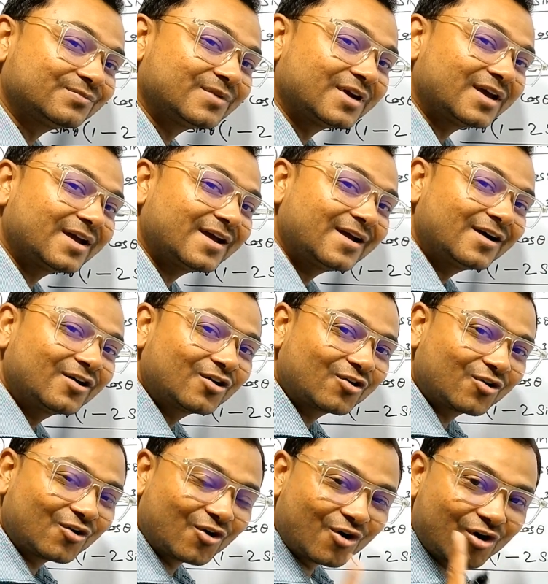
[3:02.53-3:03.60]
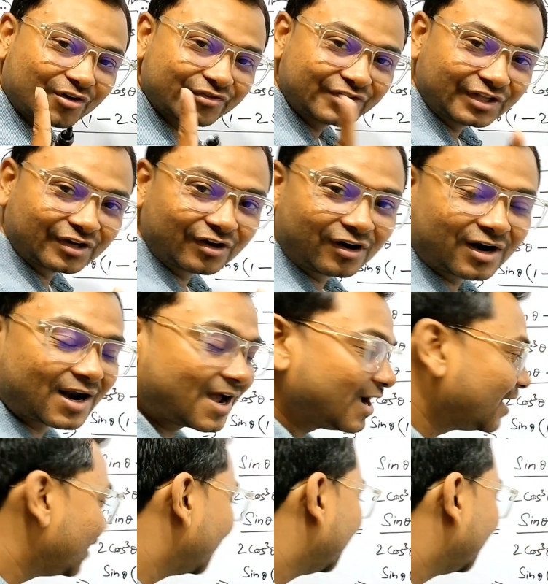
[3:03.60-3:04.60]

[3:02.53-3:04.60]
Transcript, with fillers: तो इसमें कॉस निकल